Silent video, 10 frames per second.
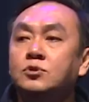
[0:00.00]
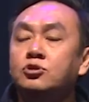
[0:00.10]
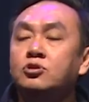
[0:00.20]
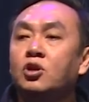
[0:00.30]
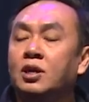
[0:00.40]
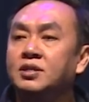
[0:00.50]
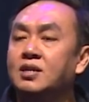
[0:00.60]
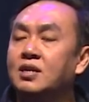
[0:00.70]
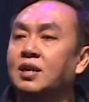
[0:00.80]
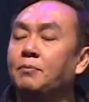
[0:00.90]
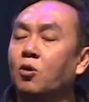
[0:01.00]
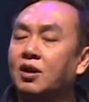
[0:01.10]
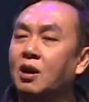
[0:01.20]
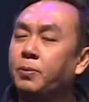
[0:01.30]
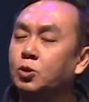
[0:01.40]
Saudara sadar tidak bahwa
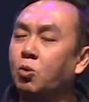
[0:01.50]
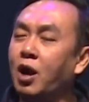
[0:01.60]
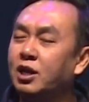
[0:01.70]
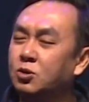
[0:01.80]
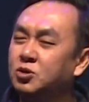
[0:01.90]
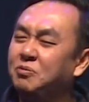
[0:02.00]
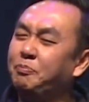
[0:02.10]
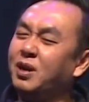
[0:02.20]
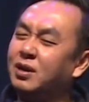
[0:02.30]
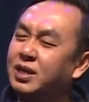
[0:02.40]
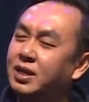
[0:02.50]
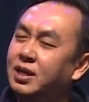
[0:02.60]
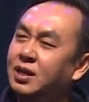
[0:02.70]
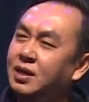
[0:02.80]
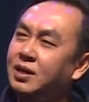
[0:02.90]
kenapa Tuhan itu
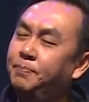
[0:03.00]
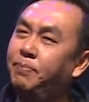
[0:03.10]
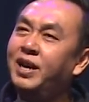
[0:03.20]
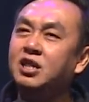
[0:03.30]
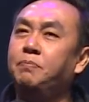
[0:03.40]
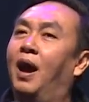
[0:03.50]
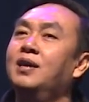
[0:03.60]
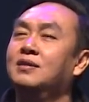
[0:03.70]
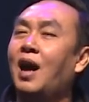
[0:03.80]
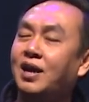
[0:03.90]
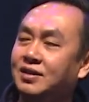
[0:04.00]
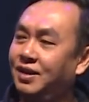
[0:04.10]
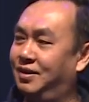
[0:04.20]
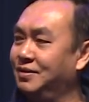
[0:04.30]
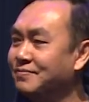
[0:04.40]
sepertinya pelit banget ngangkat
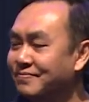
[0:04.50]
kita?